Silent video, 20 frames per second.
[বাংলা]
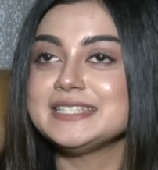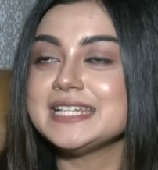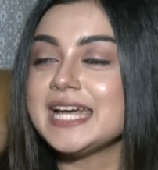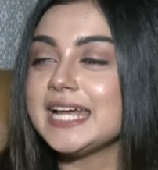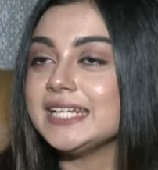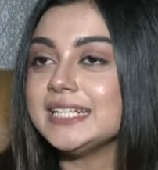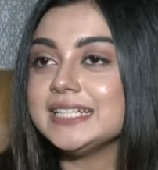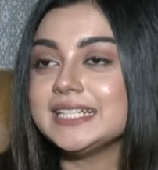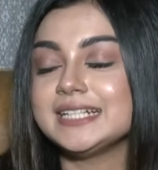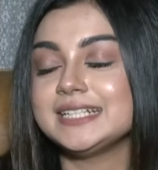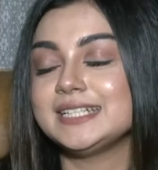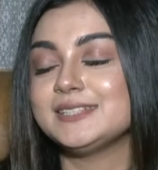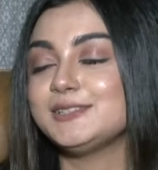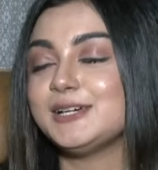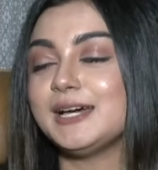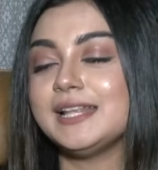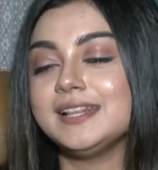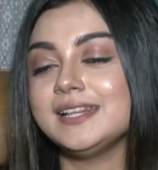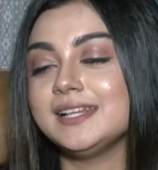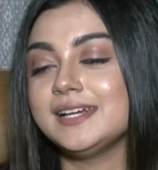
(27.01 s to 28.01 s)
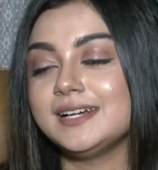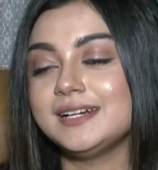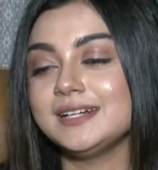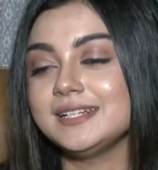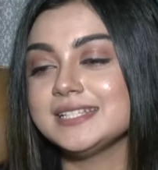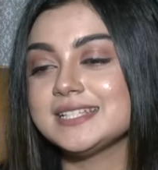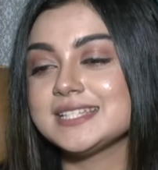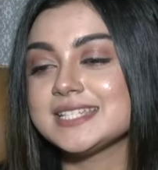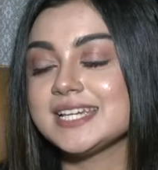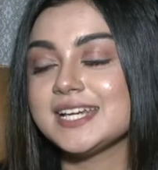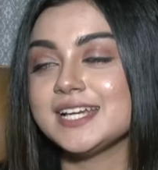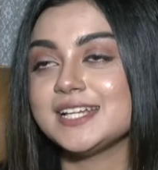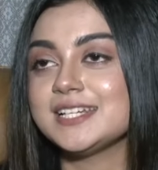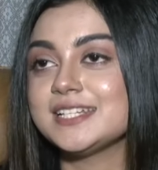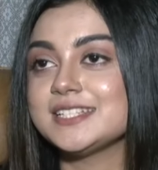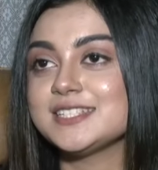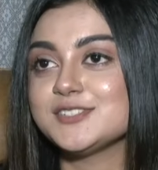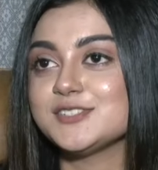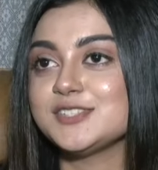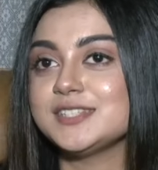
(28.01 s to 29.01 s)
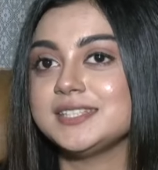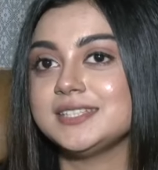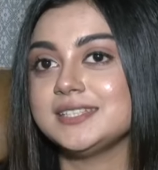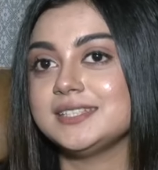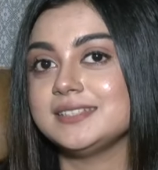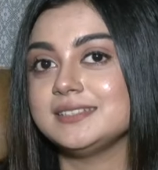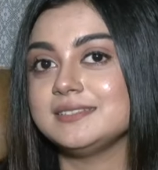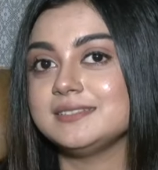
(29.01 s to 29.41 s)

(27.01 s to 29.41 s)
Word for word: জানি না এটা তো আল্লাহর ইচ্ছা যদি